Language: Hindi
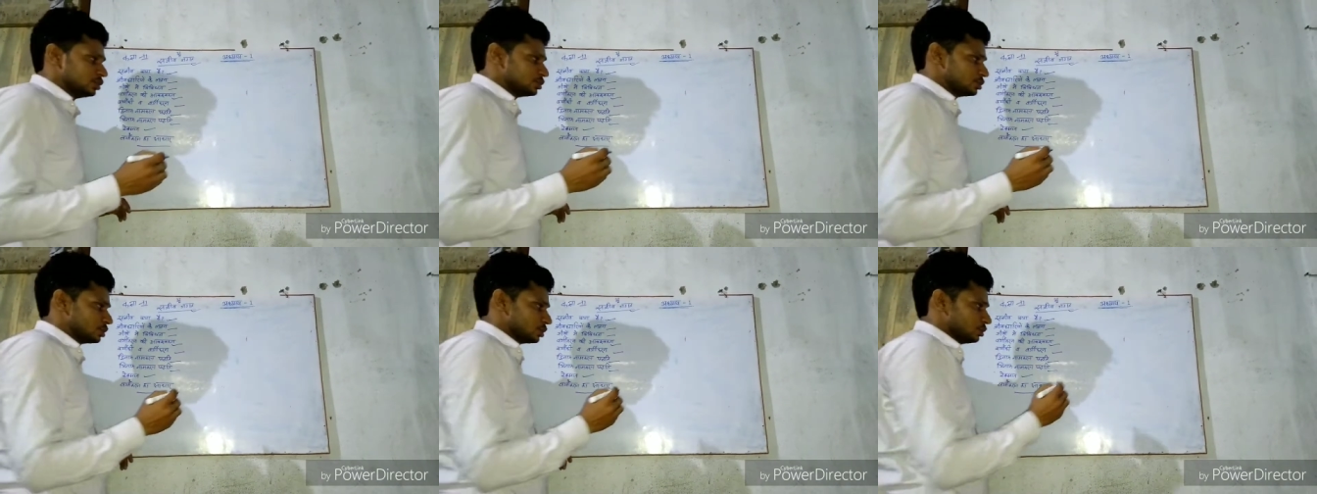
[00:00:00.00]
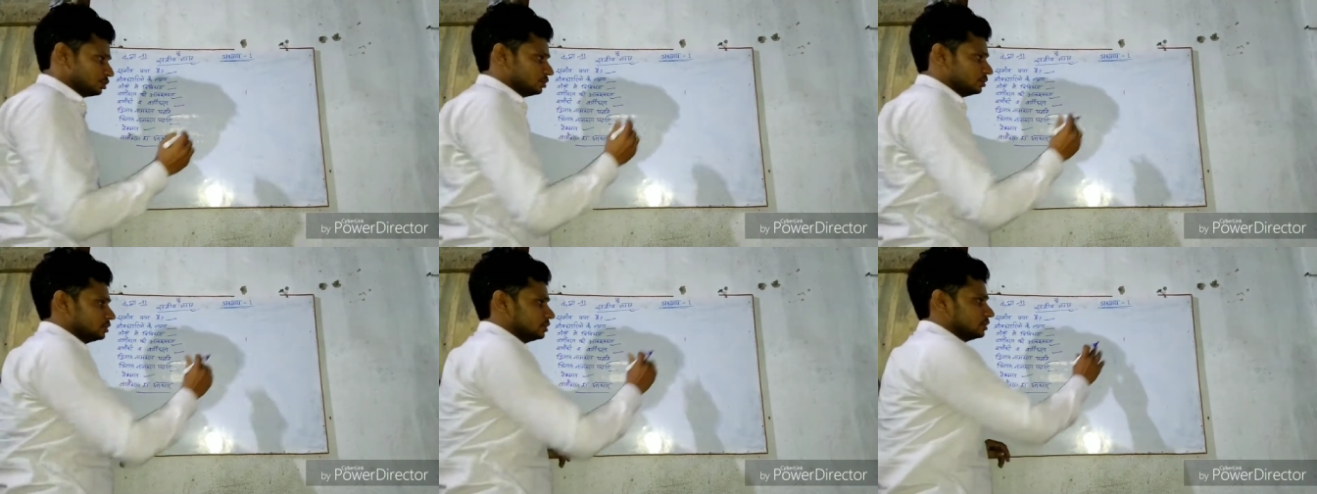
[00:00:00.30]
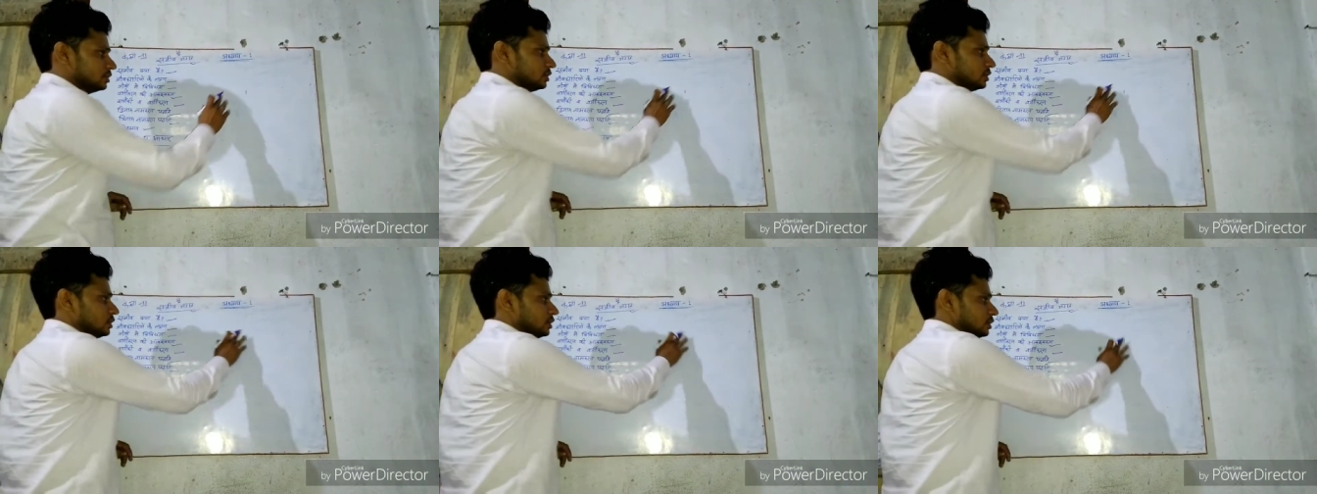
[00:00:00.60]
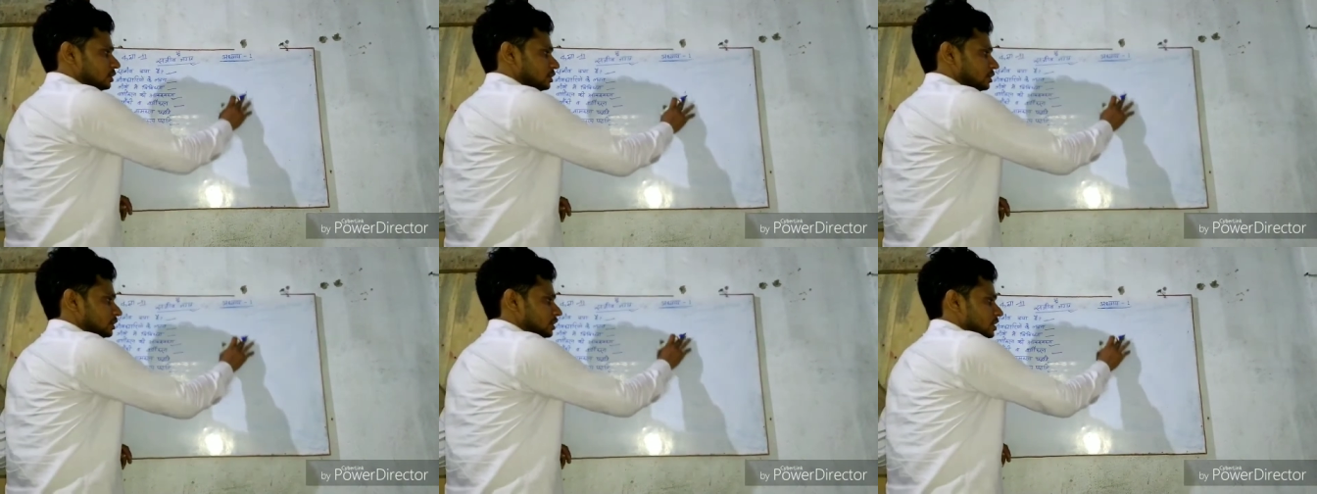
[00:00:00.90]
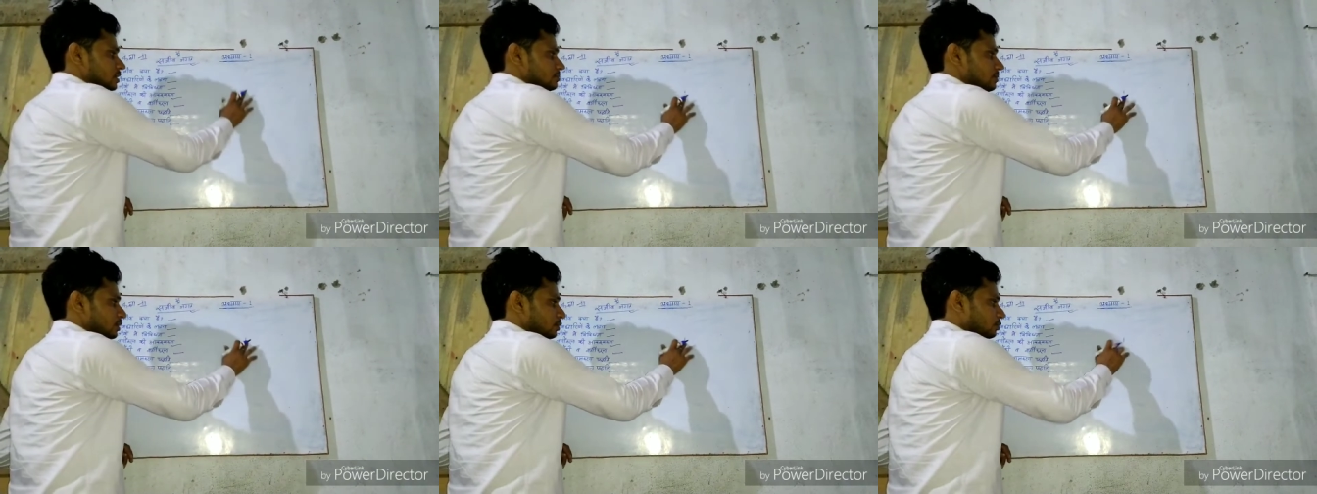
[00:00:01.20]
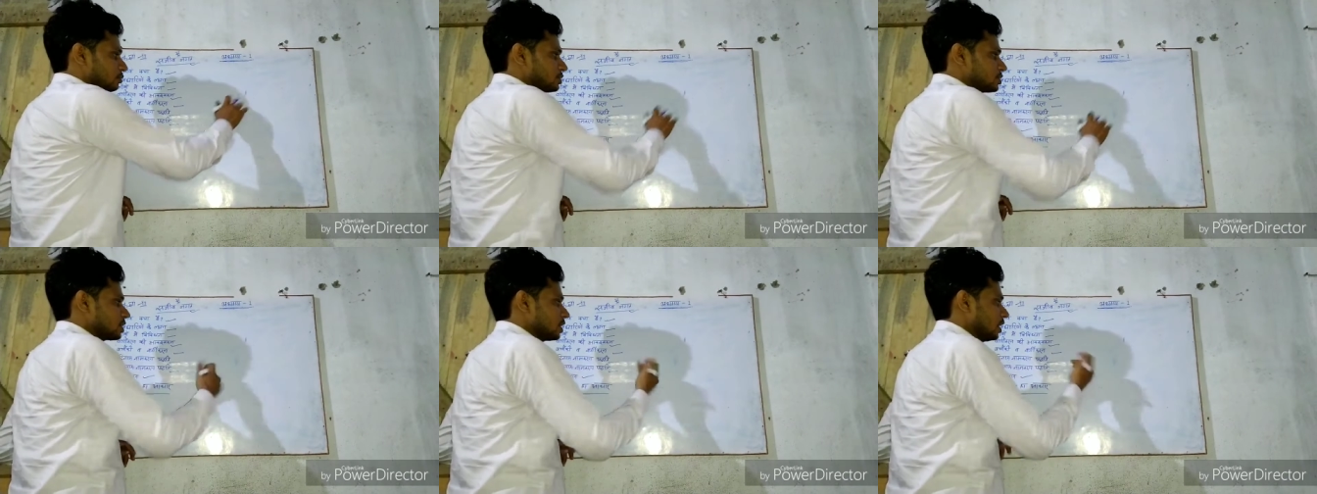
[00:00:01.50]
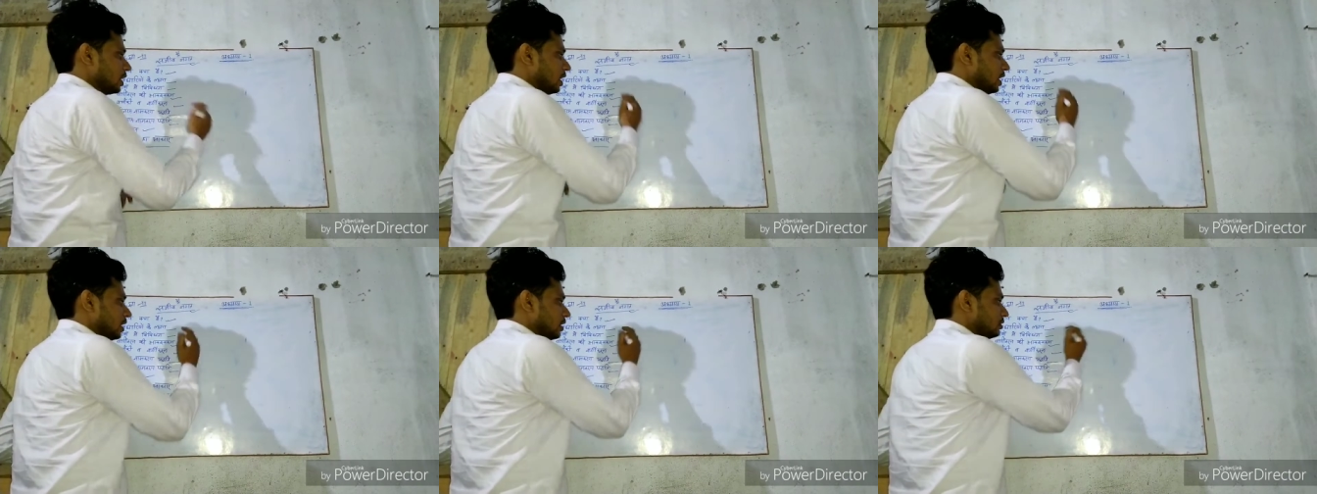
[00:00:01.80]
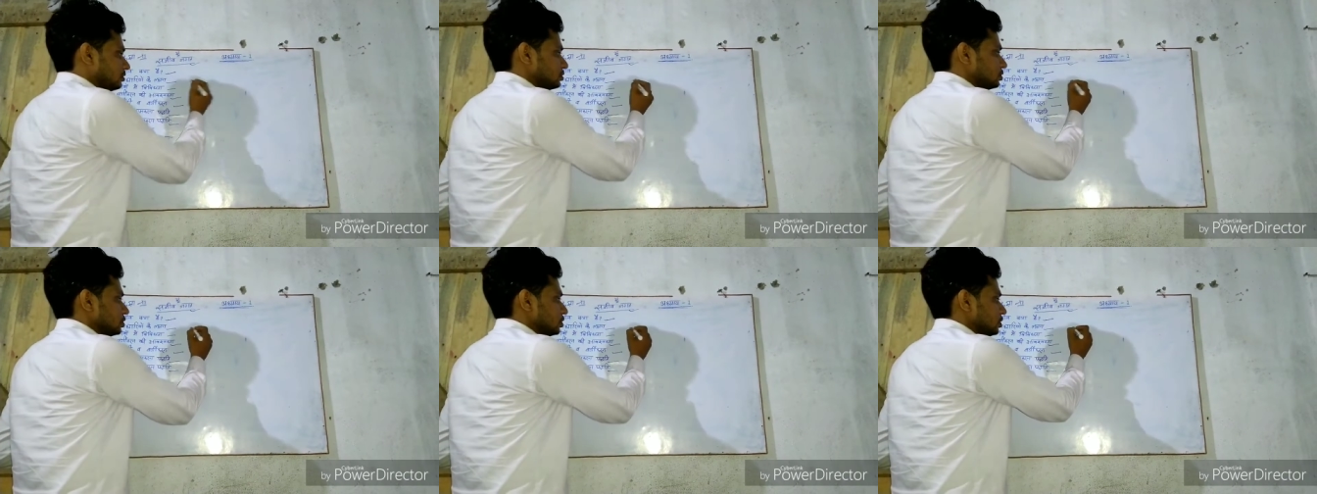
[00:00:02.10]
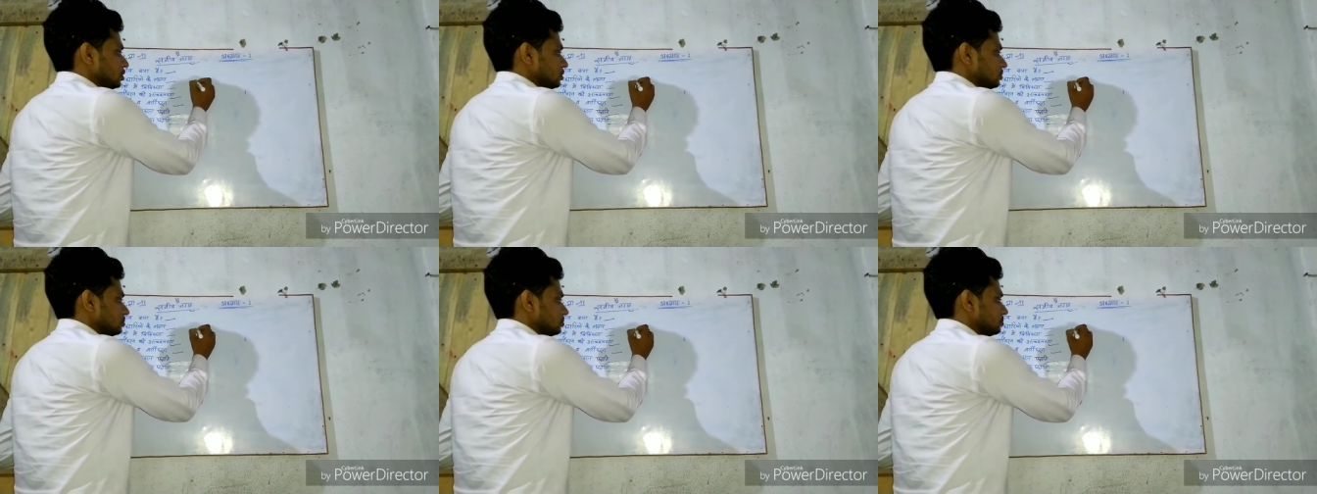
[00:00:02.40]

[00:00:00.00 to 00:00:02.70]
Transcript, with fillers: जो जिसमें कुछ जो